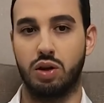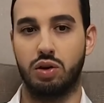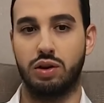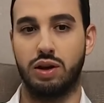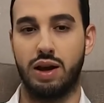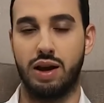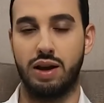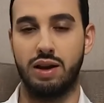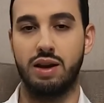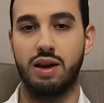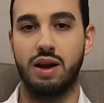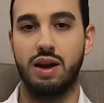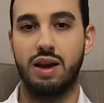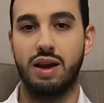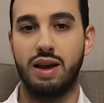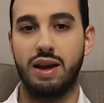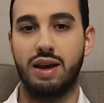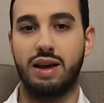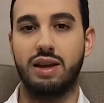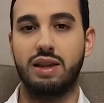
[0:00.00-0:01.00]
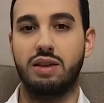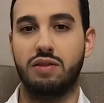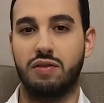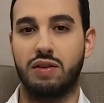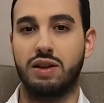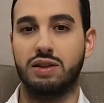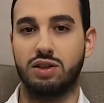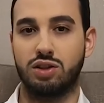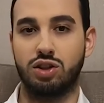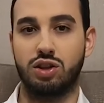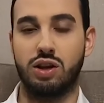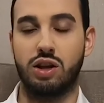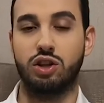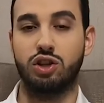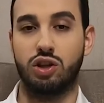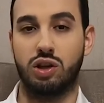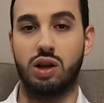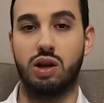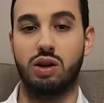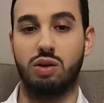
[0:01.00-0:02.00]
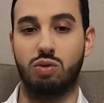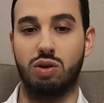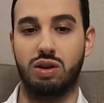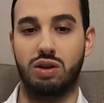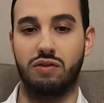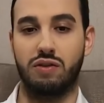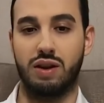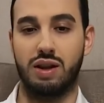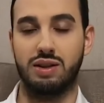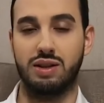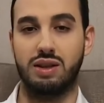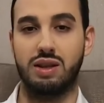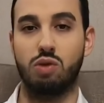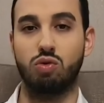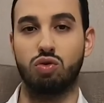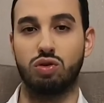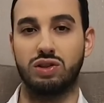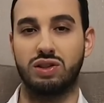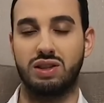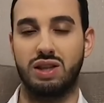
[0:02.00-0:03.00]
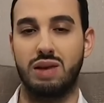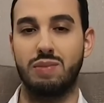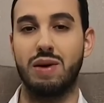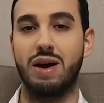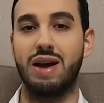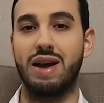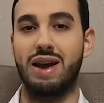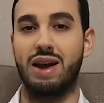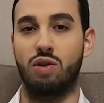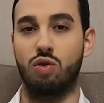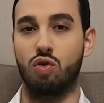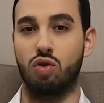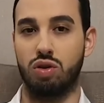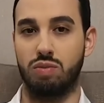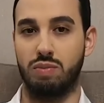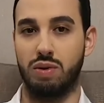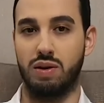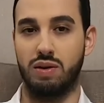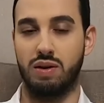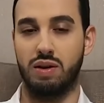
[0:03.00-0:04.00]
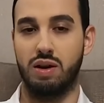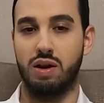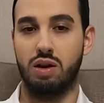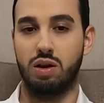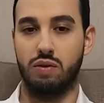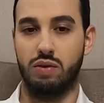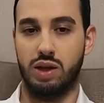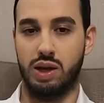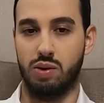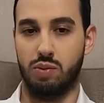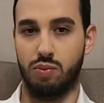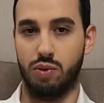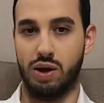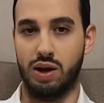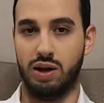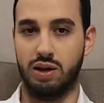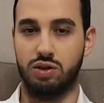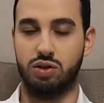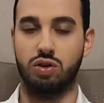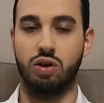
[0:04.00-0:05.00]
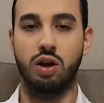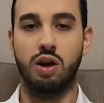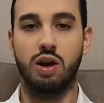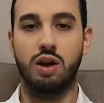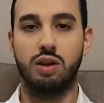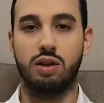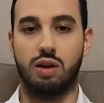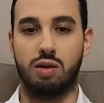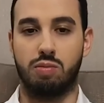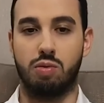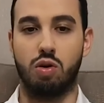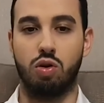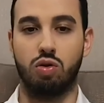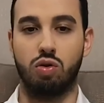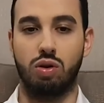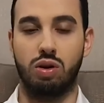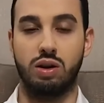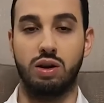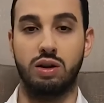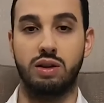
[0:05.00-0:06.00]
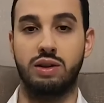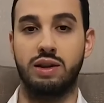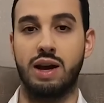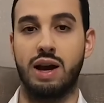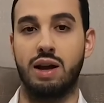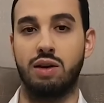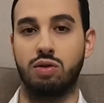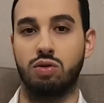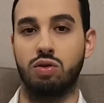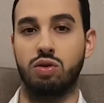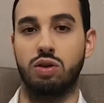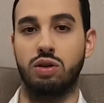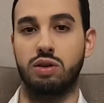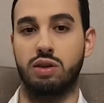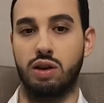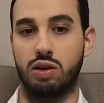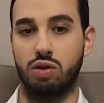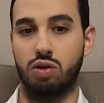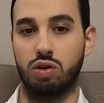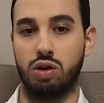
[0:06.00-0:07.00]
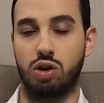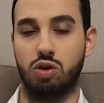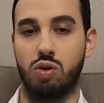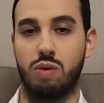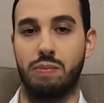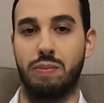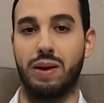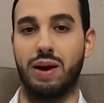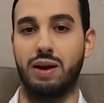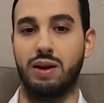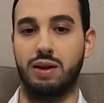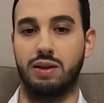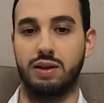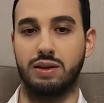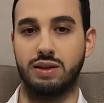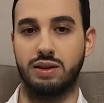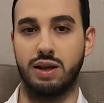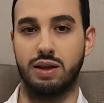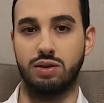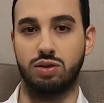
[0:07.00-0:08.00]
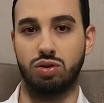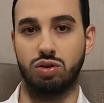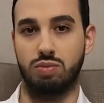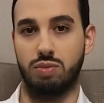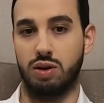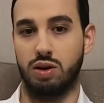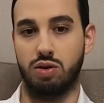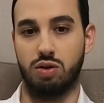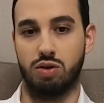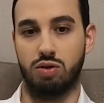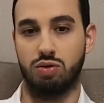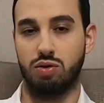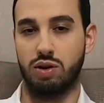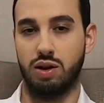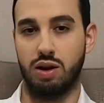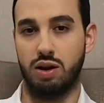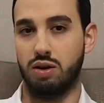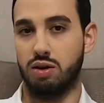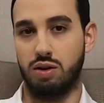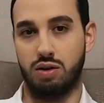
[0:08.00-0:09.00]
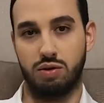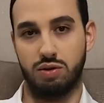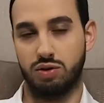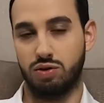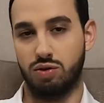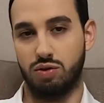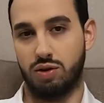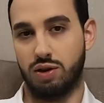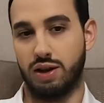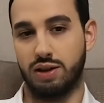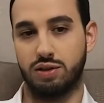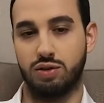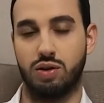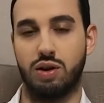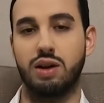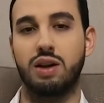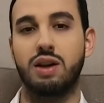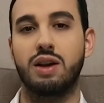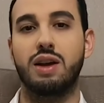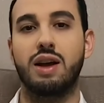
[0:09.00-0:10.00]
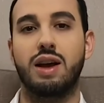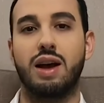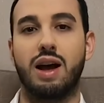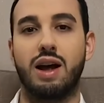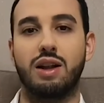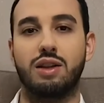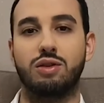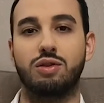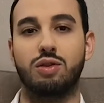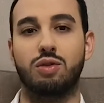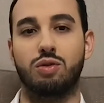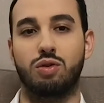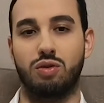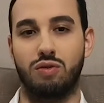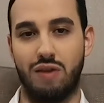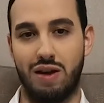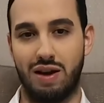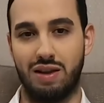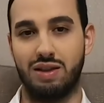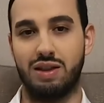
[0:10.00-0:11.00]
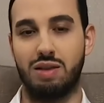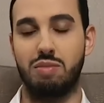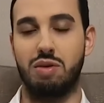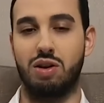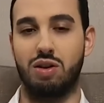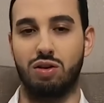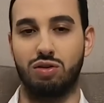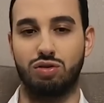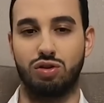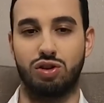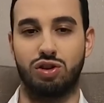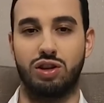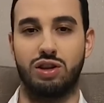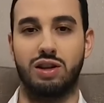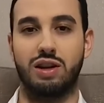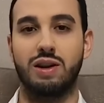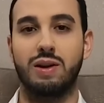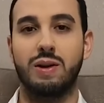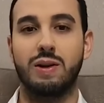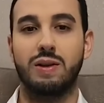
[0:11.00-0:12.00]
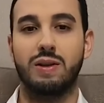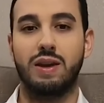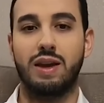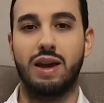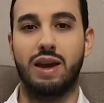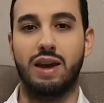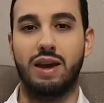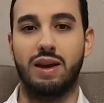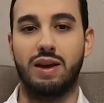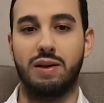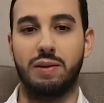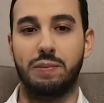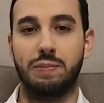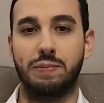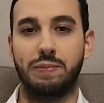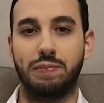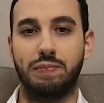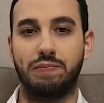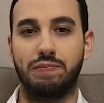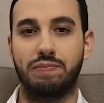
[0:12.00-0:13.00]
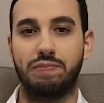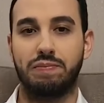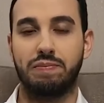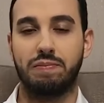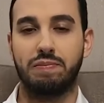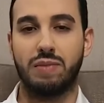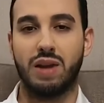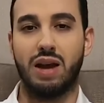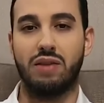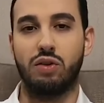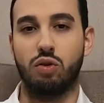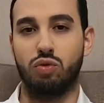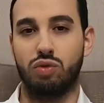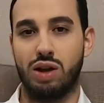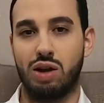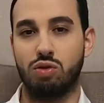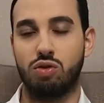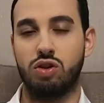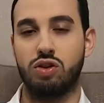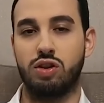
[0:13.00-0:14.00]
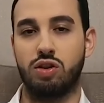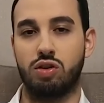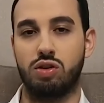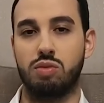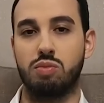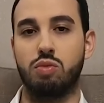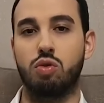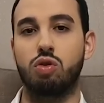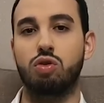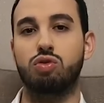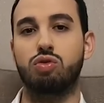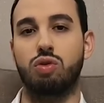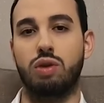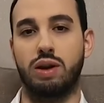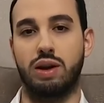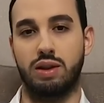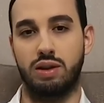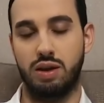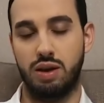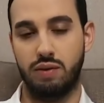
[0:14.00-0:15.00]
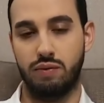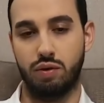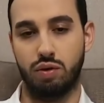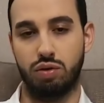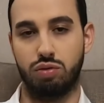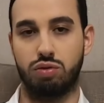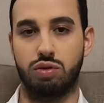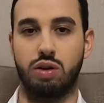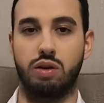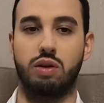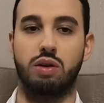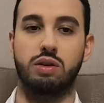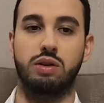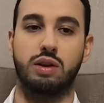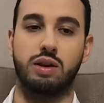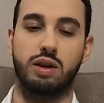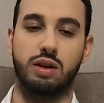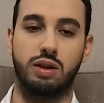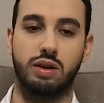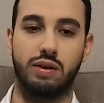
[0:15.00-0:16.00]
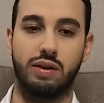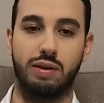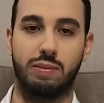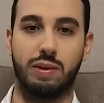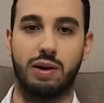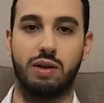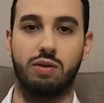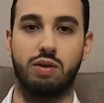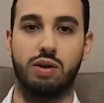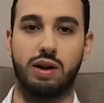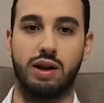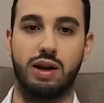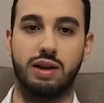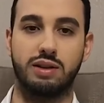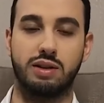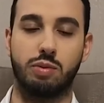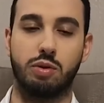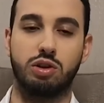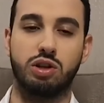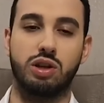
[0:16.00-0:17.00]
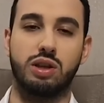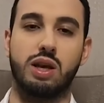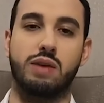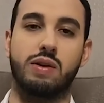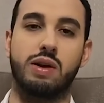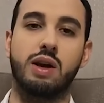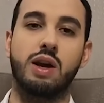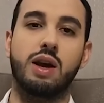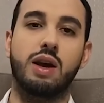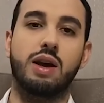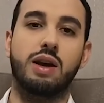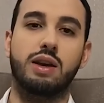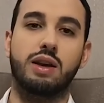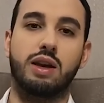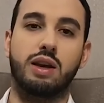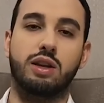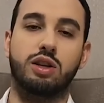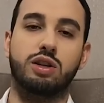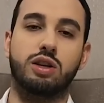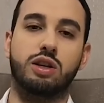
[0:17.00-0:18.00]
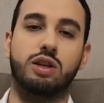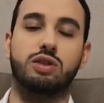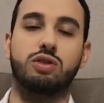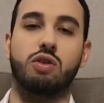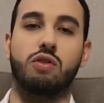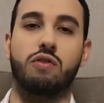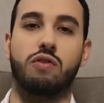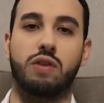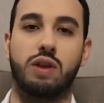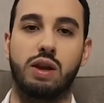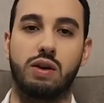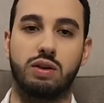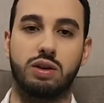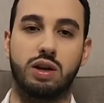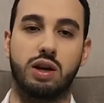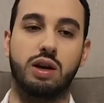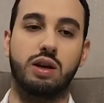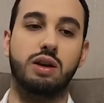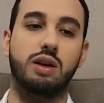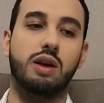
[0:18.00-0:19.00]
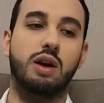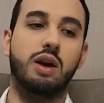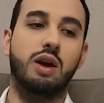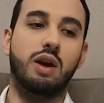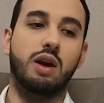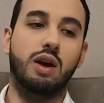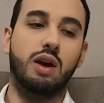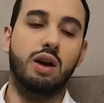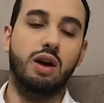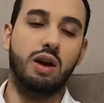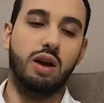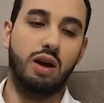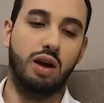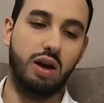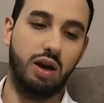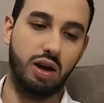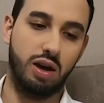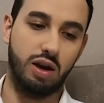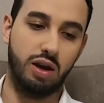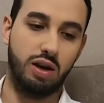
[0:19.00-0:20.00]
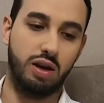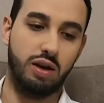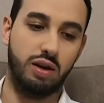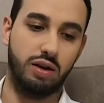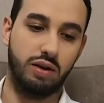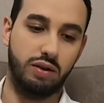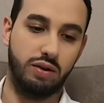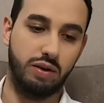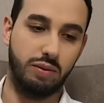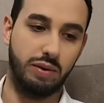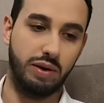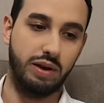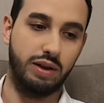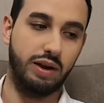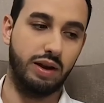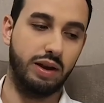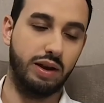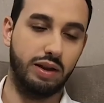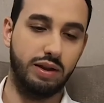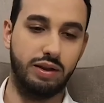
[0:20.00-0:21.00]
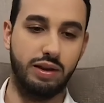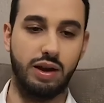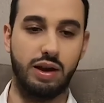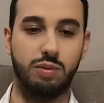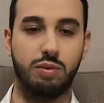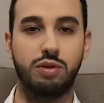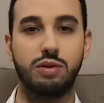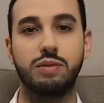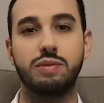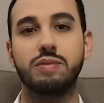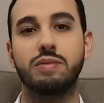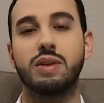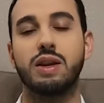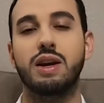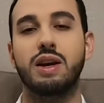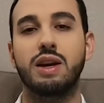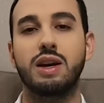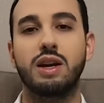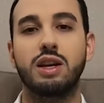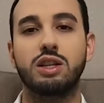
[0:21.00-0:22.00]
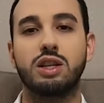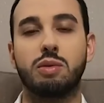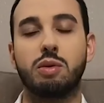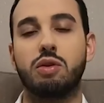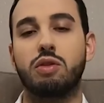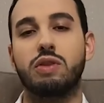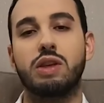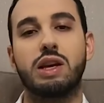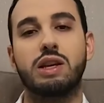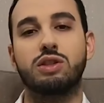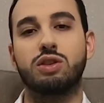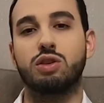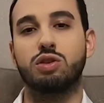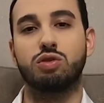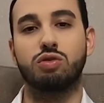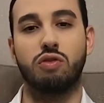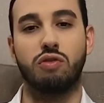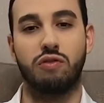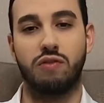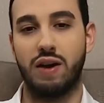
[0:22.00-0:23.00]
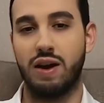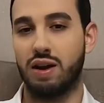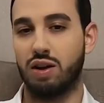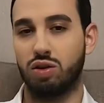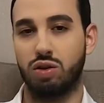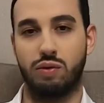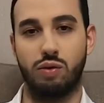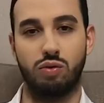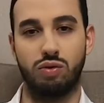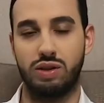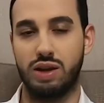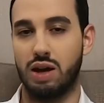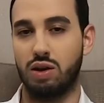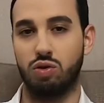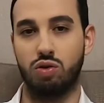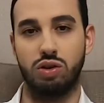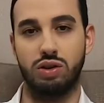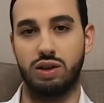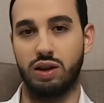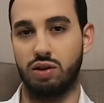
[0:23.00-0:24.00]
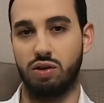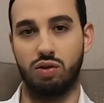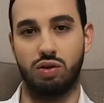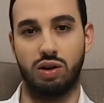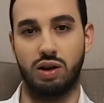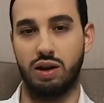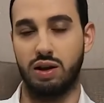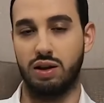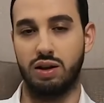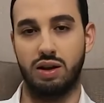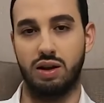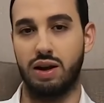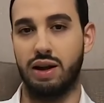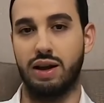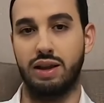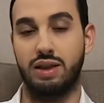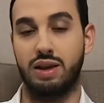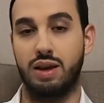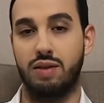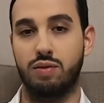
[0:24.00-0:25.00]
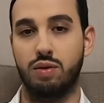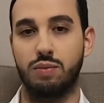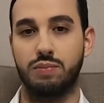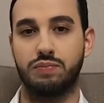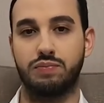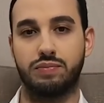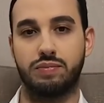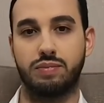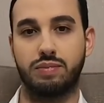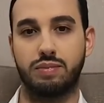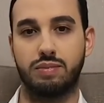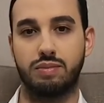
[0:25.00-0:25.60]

Ok? E che differenza c'era? C'era una differenza di autostima enorme, lo vedremo poi anche adesso tra poco, il dialogo interiore, il come parli a te stesso. Mi ricordo che il, questo ragazzo qua, alto 1,90, belloccio, eccetera, e, um, aveva un dialogo interiore molto negativo, tutte le volte che andava a parlare con una ragazza poi ci andava che, che soffriva, cioè, ah, vabbè dai, andiamo. Cioè proprio avevi sofferto, aveva un dialogo interiore negativo,